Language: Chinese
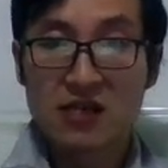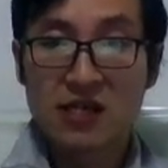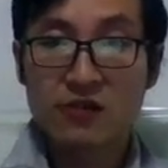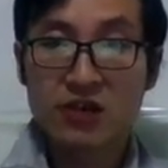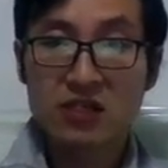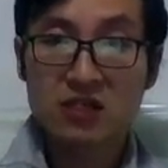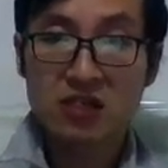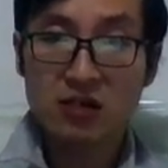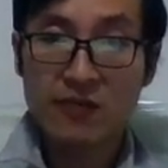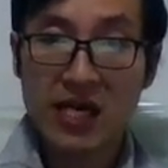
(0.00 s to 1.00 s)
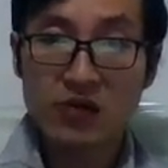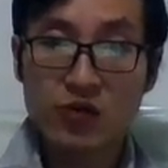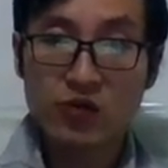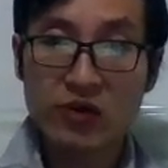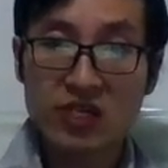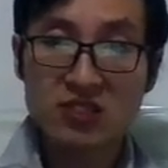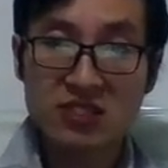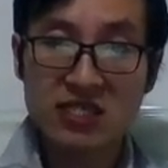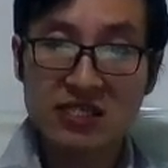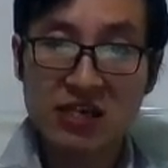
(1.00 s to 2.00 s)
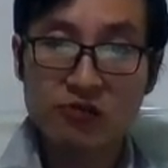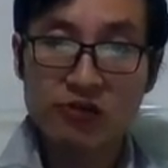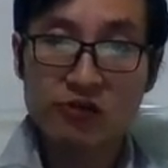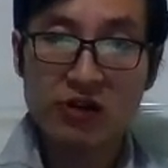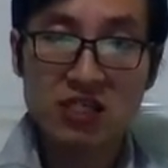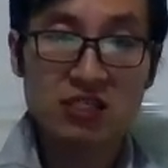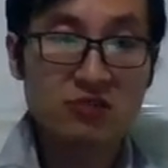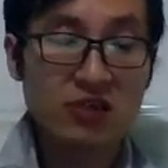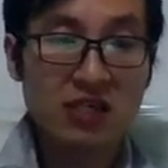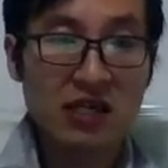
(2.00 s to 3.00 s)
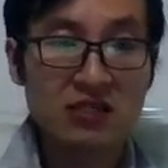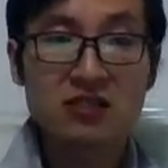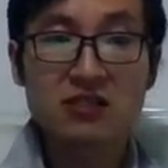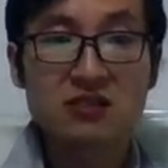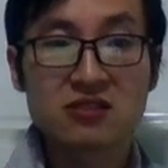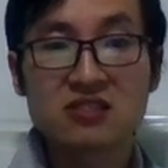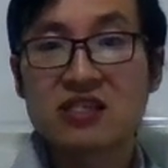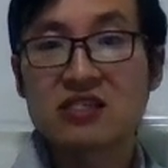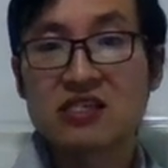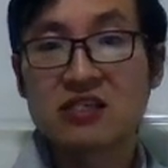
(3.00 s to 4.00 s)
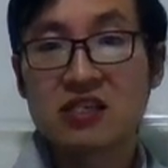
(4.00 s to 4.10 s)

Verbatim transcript: 因为德配于位是现代工业化社会它这个资产阶级